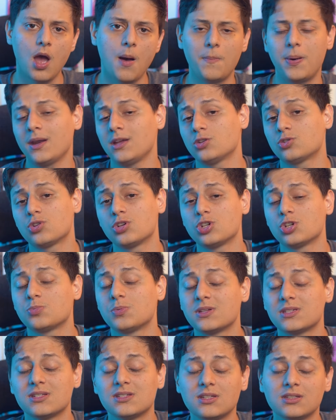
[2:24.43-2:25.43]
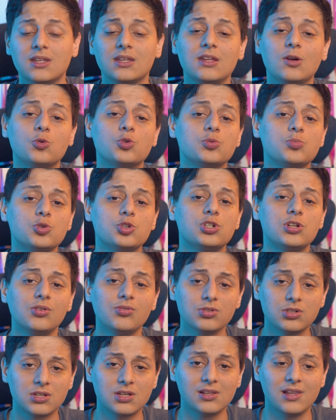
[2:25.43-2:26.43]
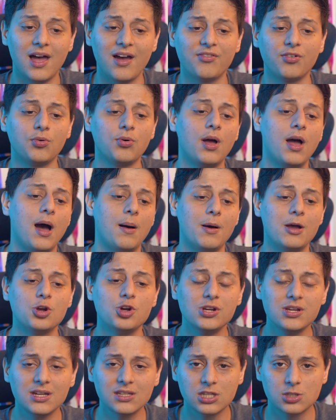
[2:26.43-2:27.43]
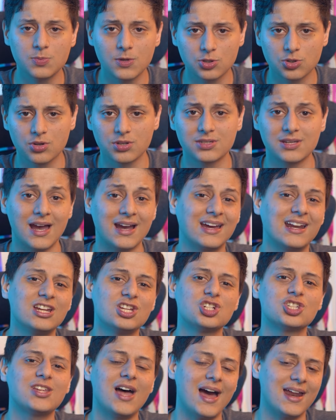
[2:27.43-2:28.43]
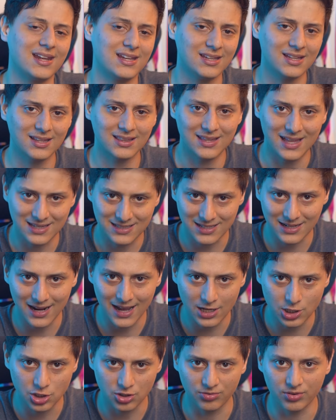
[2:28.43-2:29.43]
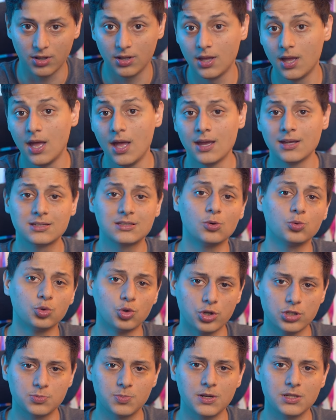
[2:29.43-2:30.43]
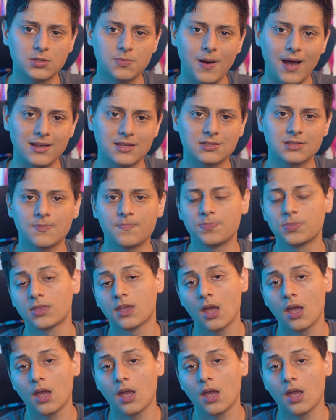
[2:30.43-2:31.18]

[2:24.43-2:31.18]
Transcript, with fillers: Para isso, a gente precisa entender os motivos que levam a maioria das pessoas a acreditarem nessa narrativa, que são dois principais.